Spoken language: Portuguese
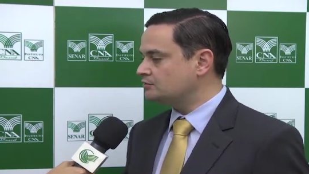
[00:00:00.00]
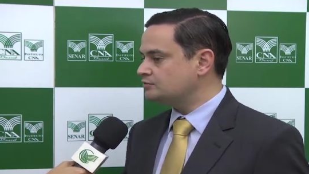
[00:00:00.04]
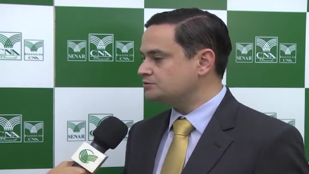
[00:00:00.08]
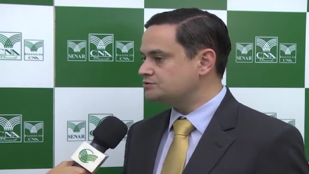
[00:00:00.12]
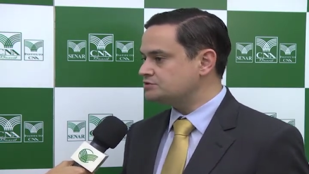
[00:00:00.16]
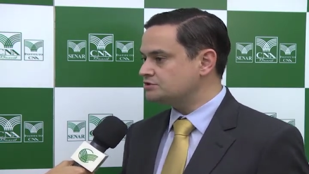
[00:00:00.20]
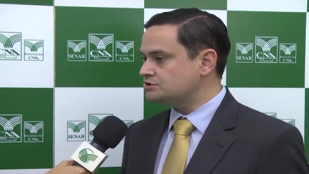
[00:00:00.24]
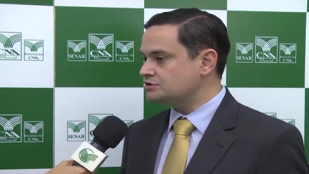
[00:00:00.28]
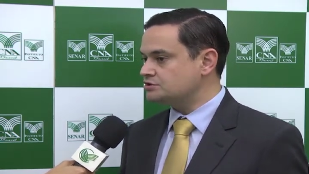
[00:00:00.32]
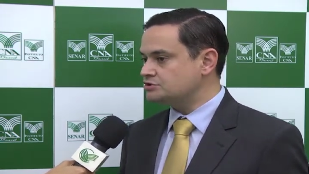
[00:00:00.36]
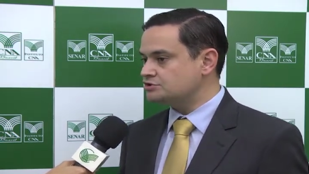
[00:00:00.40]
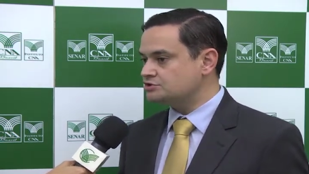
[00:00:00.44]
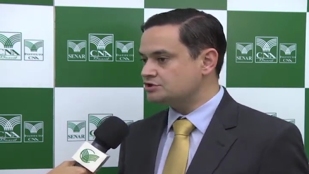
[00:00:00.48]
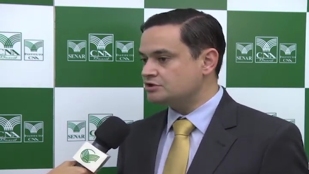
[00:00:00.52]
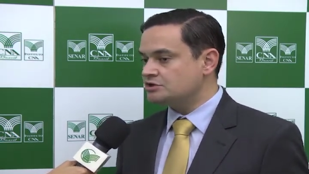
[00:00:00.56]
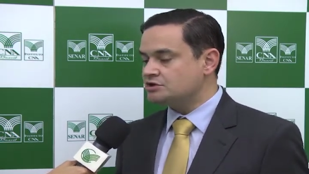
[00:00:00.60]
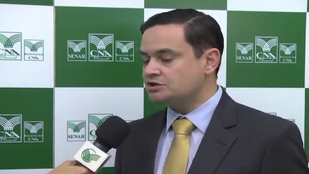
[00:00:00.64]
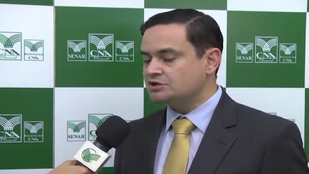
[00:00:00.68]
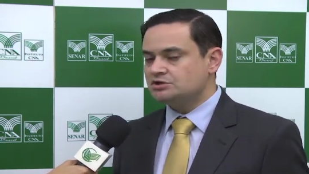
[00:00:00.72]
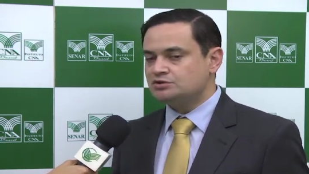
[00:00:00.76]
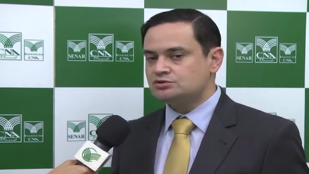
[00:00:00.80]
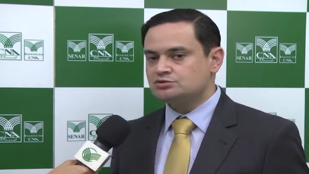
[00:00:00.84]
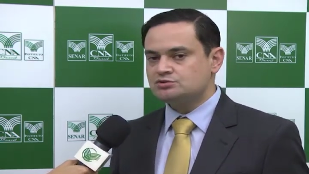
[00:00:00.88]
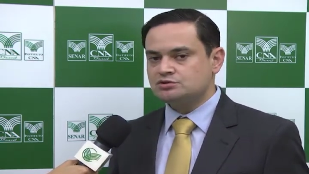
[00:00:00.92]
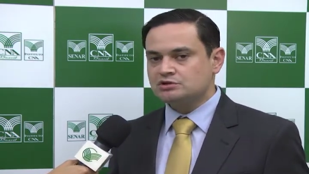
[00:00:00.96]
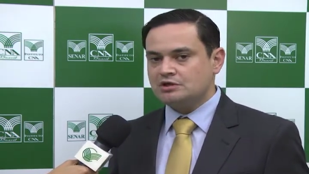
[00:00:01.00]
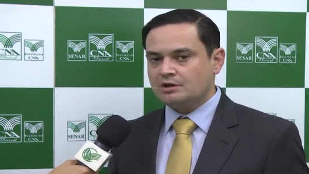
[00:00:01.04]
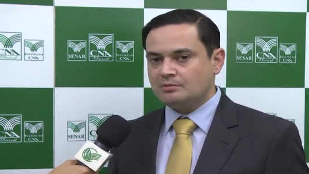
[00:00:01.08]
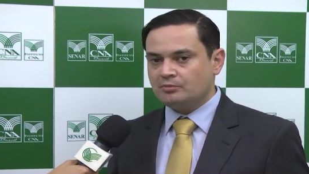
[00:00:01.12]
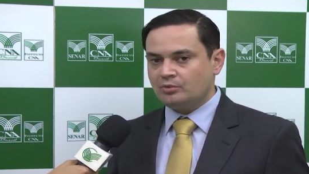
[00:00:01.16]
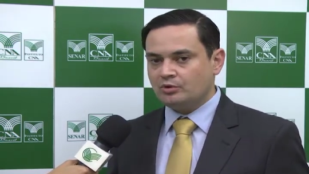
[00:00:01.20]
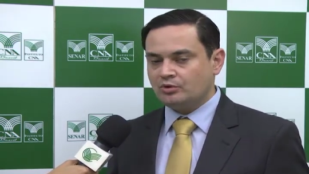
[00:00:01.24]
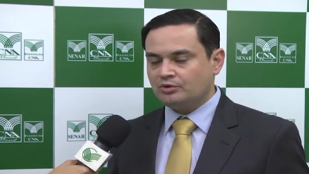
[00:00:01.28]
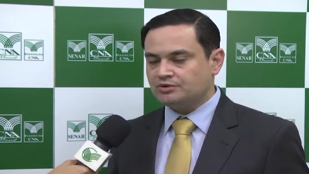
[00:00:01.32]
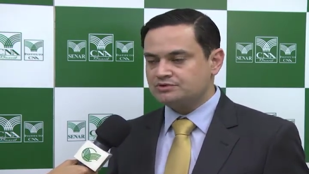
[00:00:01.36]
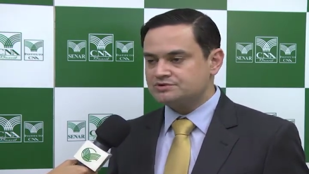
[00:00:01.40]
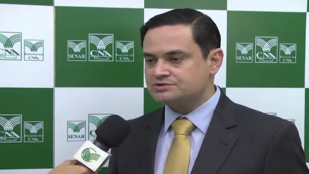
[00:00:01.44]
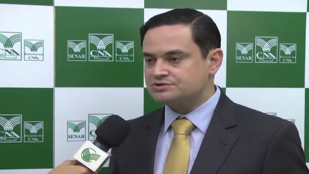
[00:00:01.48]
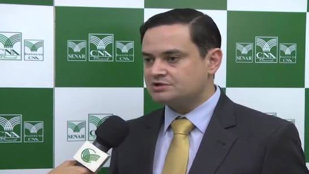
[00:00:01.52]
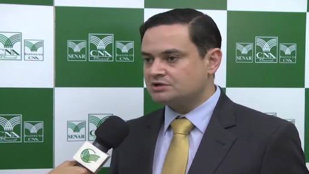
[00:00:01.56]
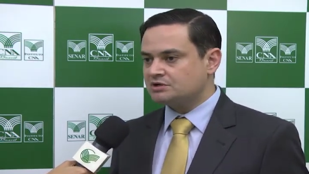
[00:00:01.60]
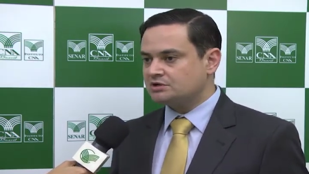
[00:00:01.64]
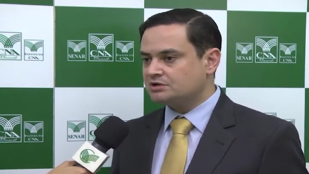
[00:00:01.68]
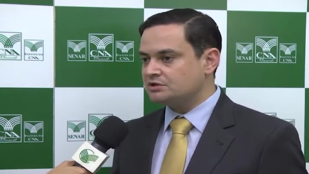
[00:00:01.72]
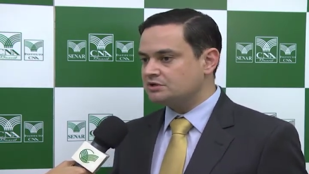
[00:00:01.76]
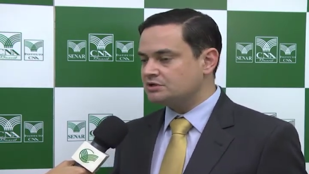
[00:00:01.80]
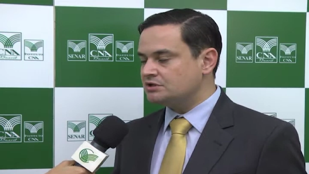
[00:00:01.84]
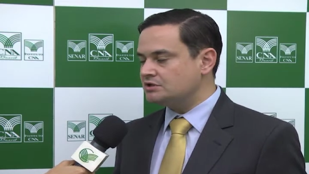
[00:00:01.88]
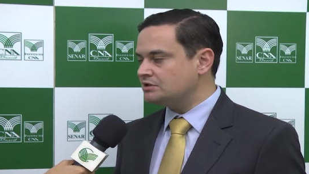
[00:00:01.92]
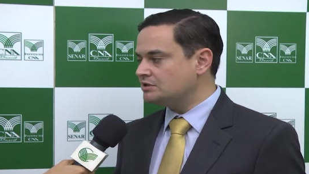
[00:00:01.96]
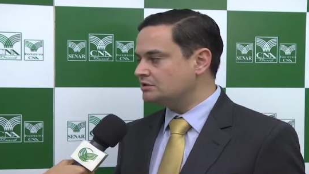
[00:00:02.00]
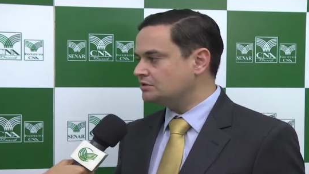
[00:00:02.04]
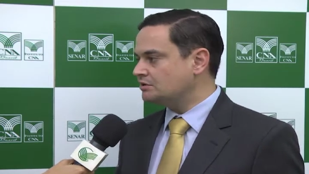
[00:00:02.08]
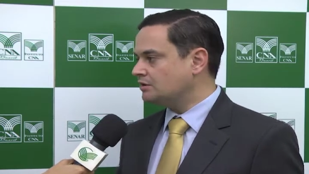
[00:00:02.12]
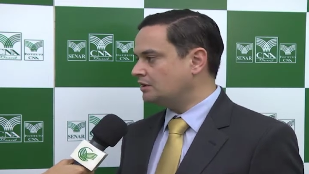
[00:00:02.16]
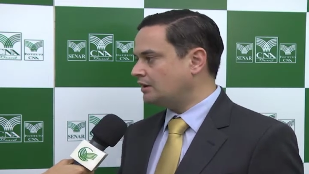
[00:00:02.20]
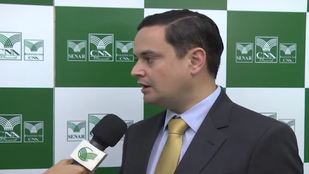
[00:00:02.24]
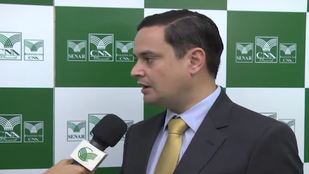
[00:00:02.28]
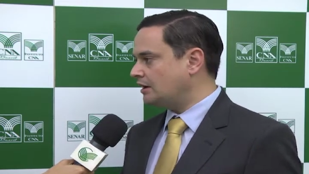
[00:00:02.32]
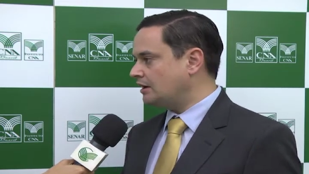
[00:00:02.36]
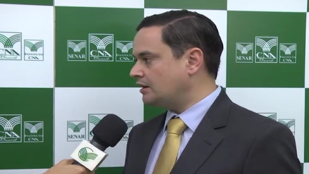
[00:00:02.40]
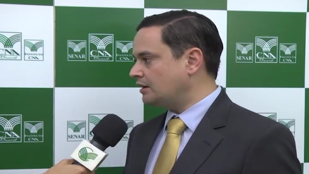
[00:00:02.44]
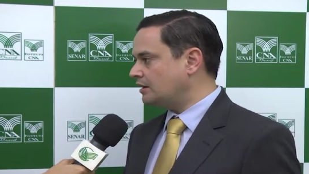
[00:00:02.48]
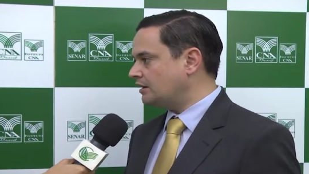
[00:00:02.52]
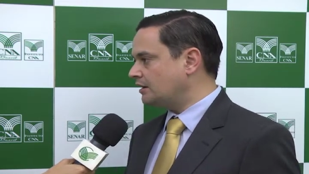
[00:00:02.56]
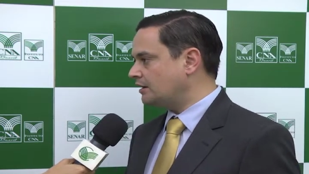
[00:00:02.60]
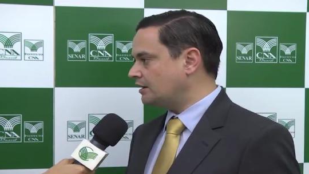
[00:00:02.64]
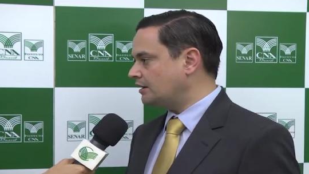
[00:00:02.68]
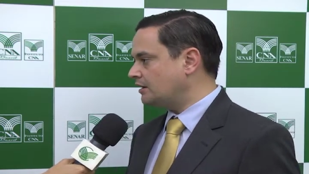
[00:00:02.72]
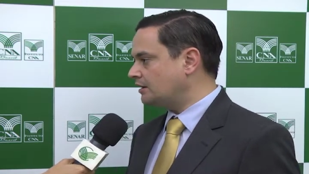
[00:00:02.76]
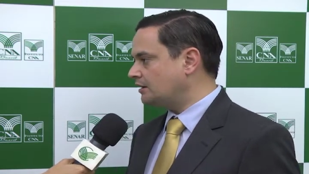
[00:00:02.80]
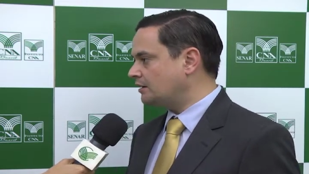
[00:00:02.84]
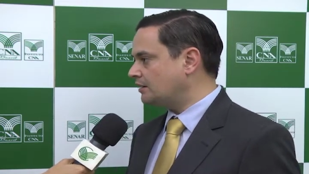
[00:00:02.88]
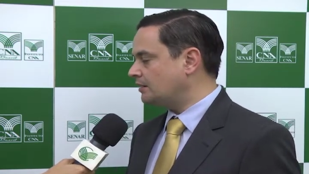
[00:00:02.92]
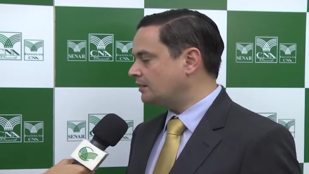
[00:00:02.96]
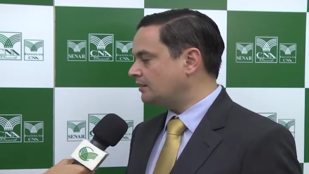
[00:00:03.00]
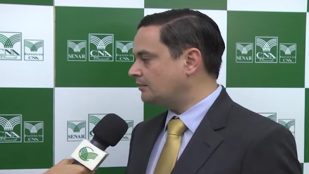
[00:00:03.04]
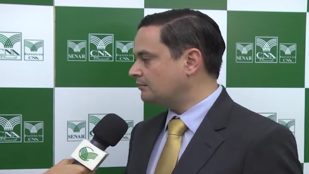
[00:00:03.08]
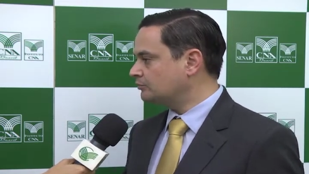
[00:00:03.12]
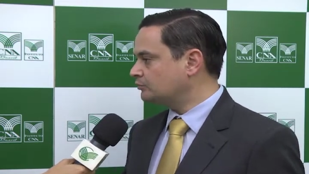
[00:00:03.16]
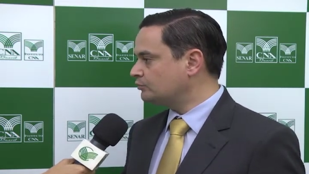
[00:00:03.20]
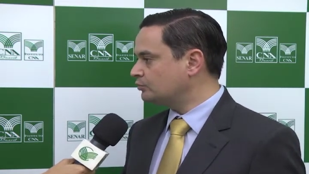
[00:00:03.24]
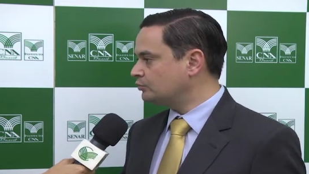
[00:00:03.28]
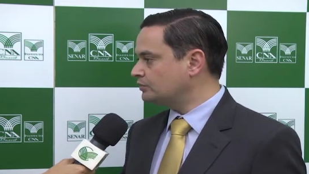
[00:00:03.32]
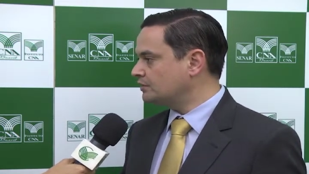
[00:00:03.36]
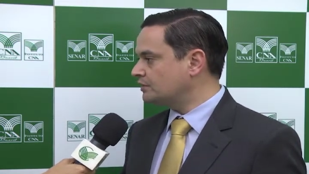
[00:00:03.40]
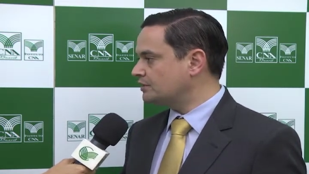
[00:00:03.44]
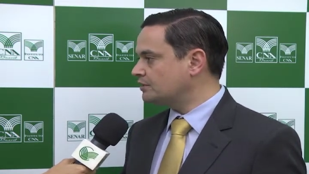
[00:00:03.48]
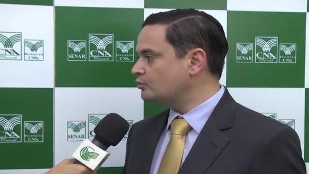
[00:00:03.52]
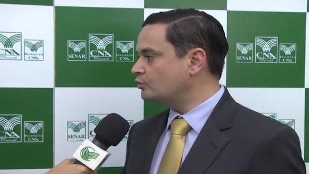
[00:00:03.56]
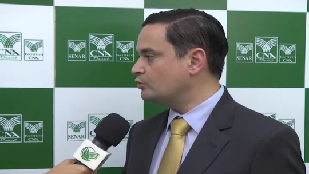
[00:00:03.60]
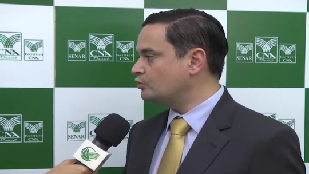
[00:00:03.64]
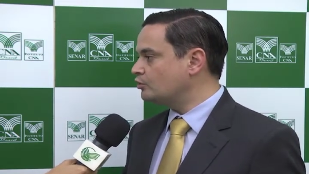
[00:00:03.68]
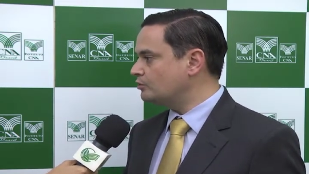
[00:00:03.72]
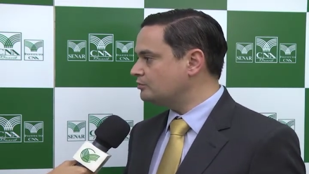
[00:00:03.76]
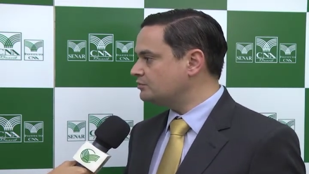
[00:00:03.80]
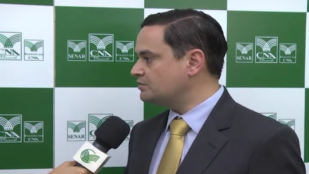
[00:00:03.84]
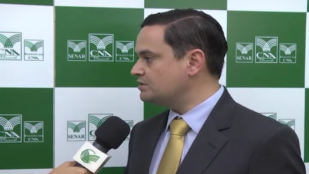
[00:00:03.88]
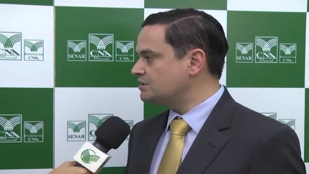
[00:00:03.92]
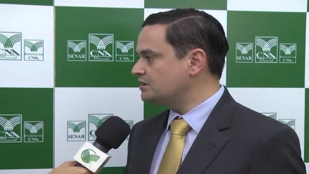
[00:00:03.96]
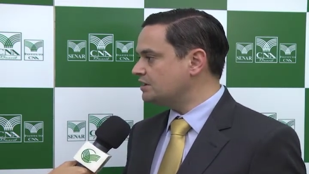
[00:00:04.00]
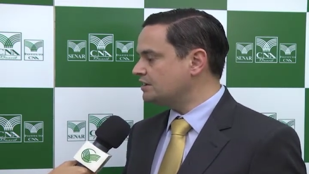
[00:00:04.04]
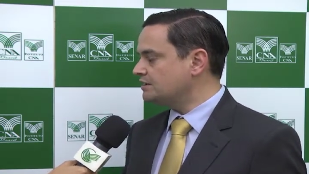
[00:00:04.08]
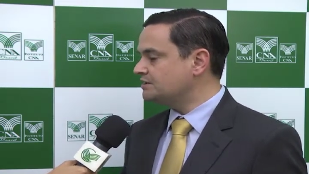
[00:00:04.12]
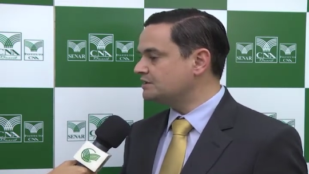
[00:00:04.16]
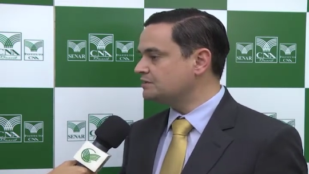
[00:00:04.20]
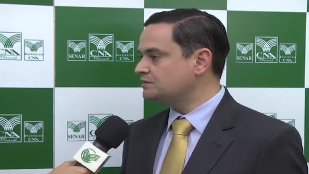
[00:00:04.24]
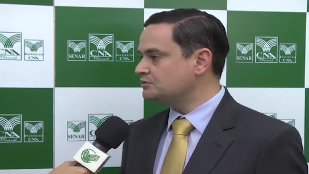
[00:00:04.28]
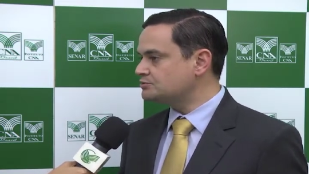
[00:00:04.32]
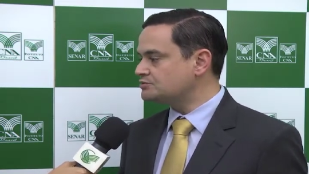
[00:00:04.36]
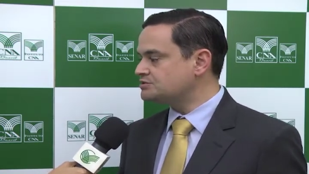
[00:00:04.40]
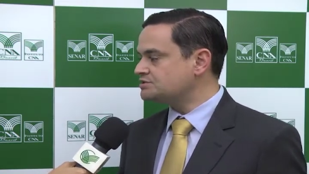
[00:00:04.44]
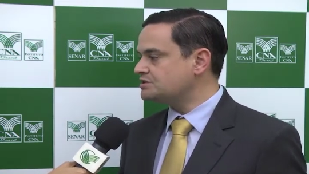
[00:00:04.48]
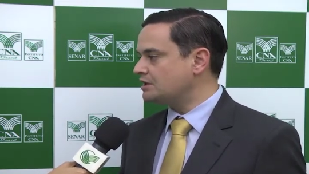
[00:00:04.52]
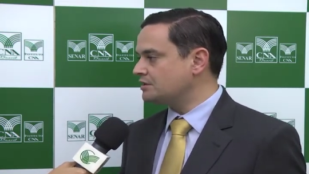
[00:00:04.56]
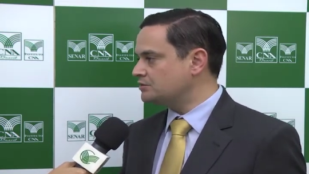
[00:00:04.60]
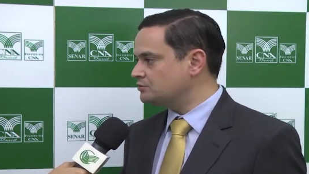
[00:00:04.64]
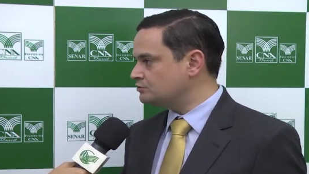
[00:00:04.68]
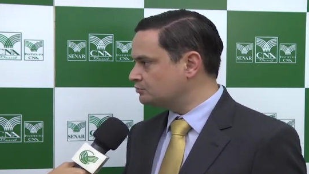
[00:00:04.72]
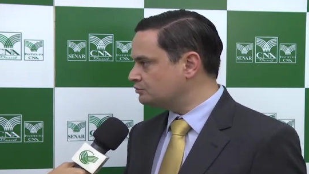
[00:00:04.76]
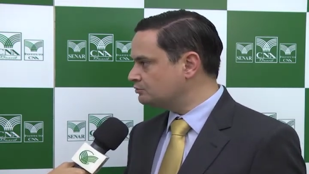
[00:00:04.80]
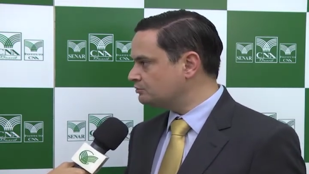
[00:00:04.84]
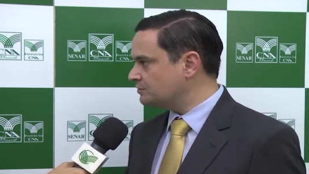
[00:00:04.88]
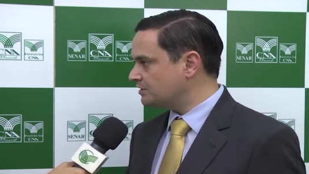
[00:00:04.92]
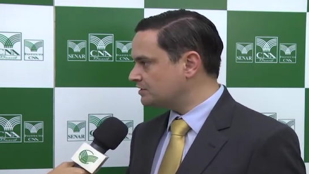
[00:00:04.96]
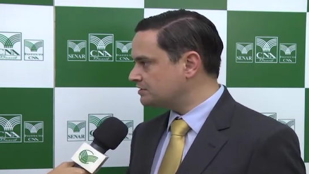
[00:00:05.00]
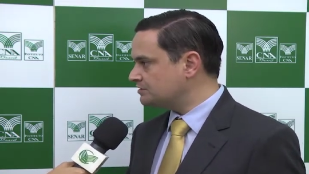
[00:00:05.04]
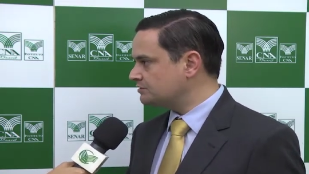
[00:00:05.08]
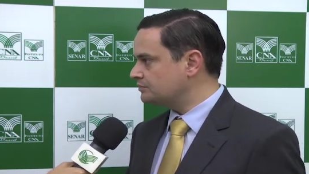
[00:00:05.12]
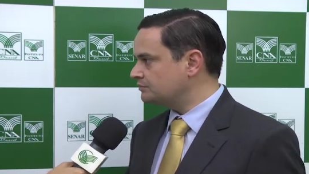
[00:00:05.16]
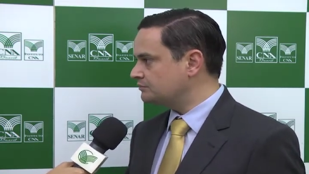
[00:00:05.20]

Ou seja, isso demonstra que a, a, toda a economia ainda não saiu de, uma,